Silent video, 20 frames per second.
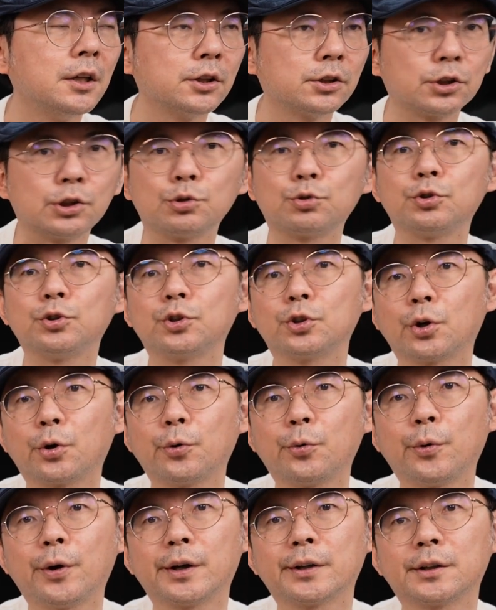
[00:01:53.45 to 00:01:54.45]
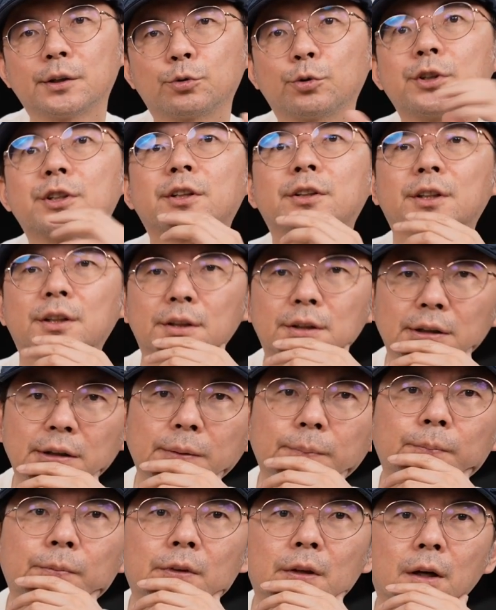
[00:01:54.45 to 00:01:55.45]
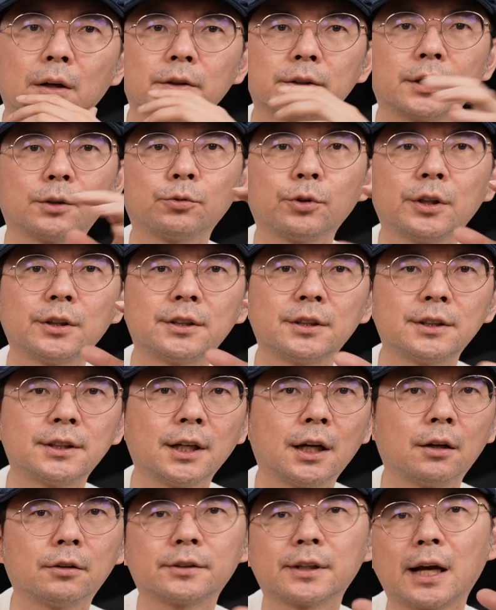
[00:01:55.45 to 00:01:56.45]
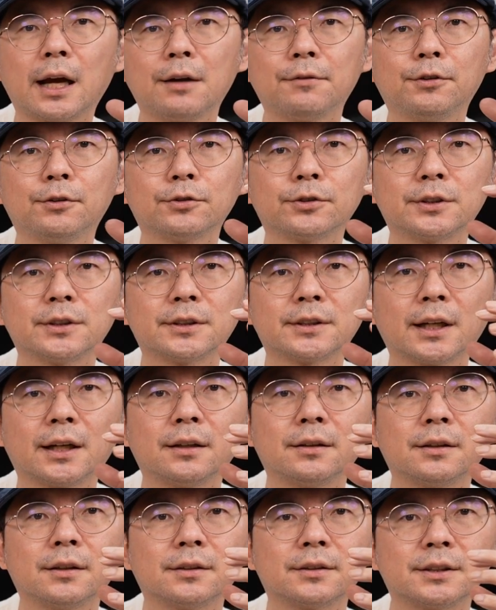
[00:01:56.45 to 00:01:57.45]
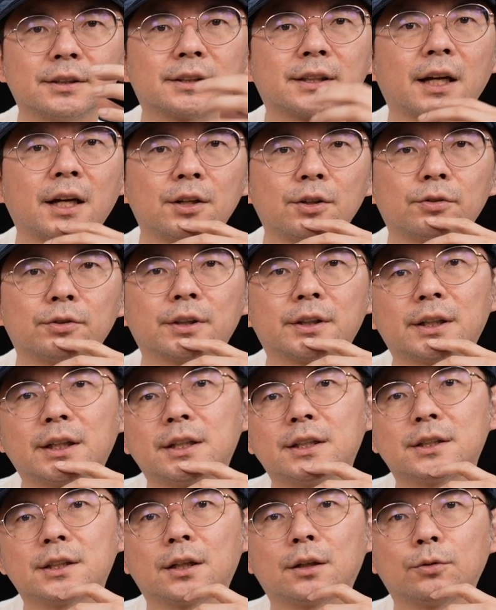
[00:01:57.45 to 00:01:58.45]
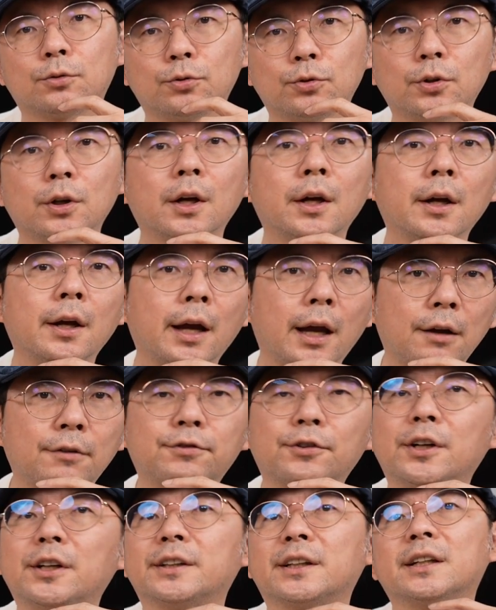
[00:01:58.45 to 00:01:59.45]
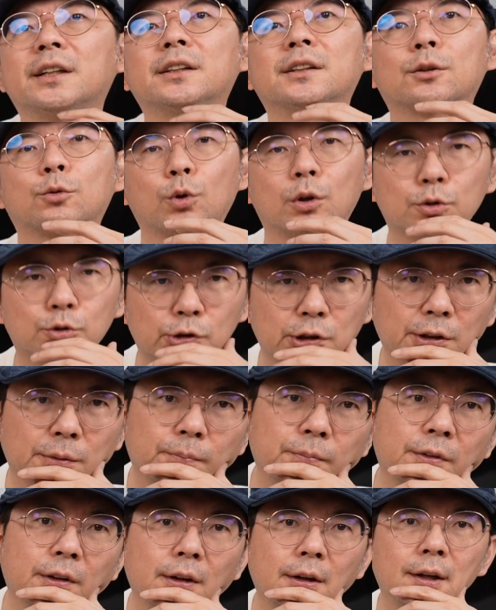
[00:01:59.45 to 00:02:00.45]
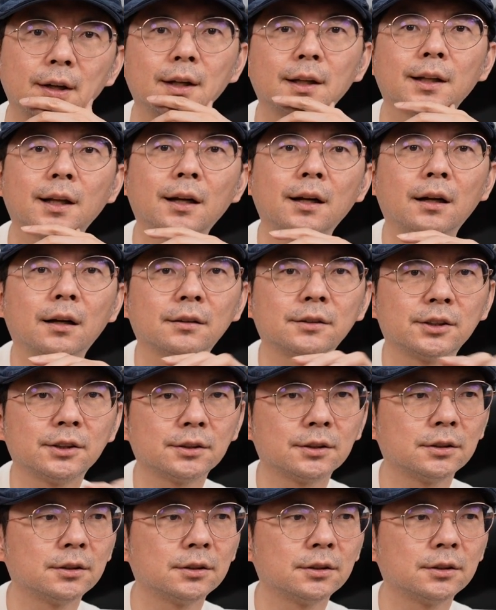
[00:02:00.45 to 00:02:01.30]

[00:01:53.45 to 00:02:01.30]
视讯通话的对焦能力啊、哦。相对之下，在 iPhone 十三呢是采用了定焦与 F 二点二 的光圈。那其